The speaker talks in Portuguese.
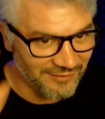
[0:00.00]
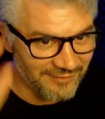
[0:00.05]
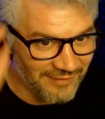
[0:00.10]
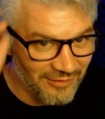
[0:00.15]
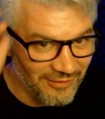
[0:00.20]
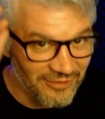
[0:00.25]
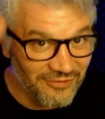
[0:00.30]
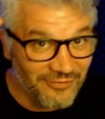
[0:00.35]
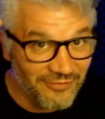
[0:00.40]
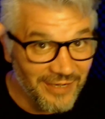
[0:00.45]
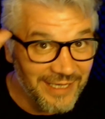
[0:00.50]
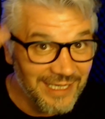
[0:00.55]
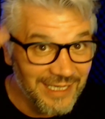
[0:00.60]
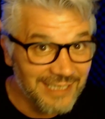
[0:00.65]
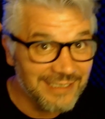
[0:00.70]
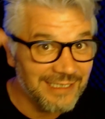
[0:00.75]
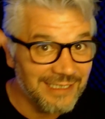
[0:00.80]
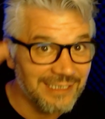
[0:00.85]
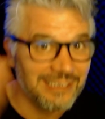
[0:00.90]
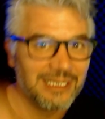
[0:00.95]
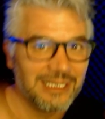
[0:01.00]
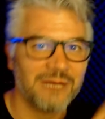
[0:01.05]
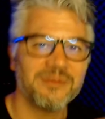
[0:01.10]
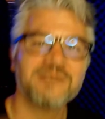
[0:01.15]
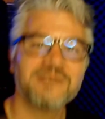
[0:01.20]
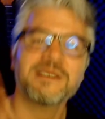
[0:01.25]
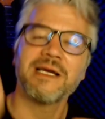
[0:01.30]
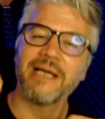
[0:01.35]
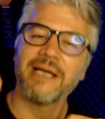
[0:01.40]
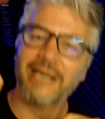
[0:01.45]
dá umas falhadas aqui na
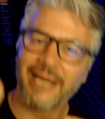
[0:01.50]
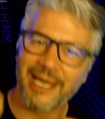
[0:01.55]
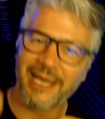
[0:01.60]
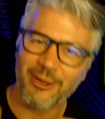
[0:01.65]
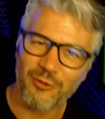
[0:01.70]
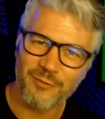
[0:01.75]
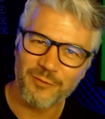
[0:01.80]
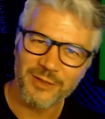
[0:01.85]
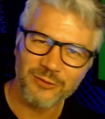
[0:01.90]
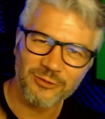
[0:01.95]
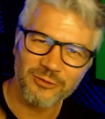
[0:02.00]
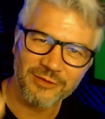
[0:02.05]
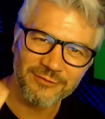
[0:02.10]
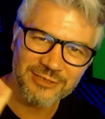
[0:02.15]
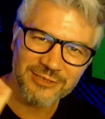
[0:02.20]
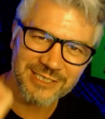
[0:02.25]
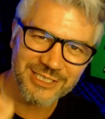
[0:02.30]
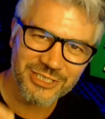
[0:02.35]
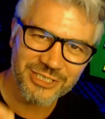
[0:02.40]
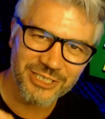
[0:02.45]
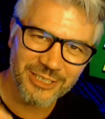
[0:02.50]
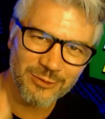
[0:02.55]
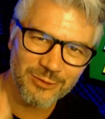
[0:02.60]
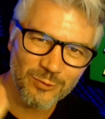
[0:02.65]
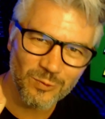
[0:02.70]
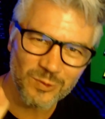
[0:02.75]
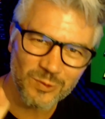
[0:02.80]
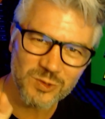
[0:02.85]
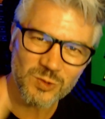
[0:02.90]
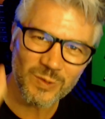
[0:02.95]
cabeça, recomendo que você adquira o
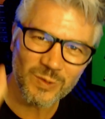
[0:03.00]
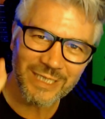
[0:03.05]
curso